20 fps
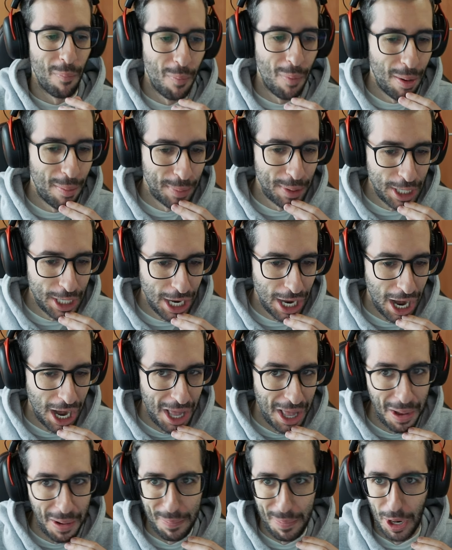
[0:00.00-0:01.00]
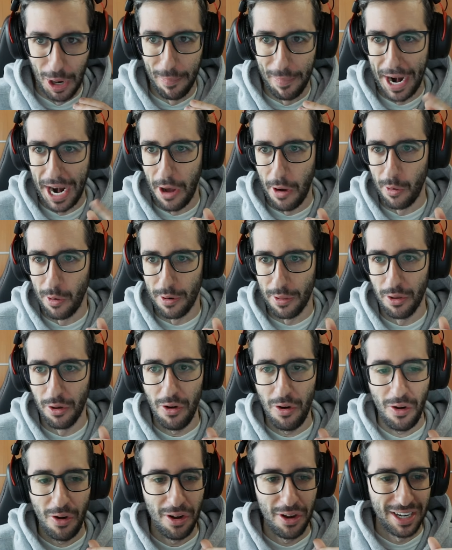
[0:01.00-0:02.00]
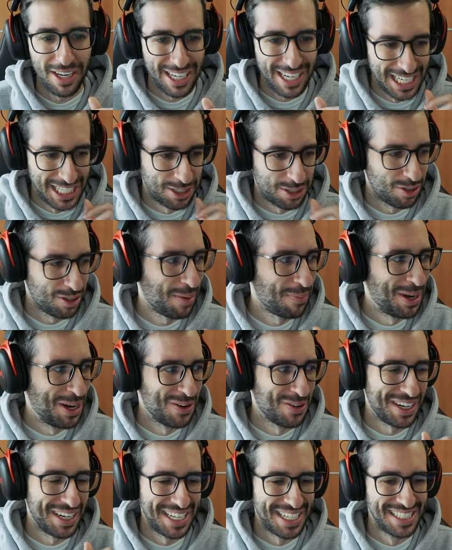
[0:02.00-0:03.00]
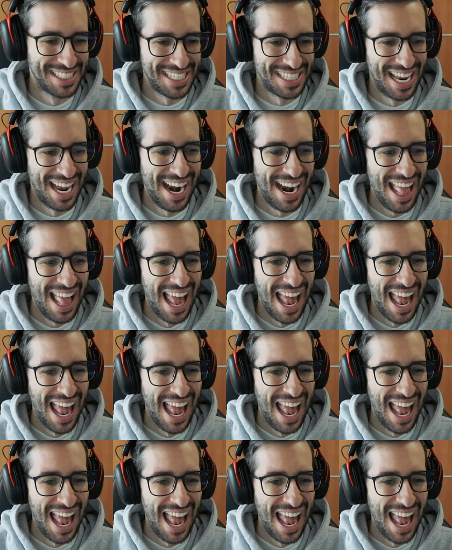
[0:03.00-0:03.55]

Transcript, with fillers: Mamma mía. Pero para gordo, que esto también lo quería enseñar,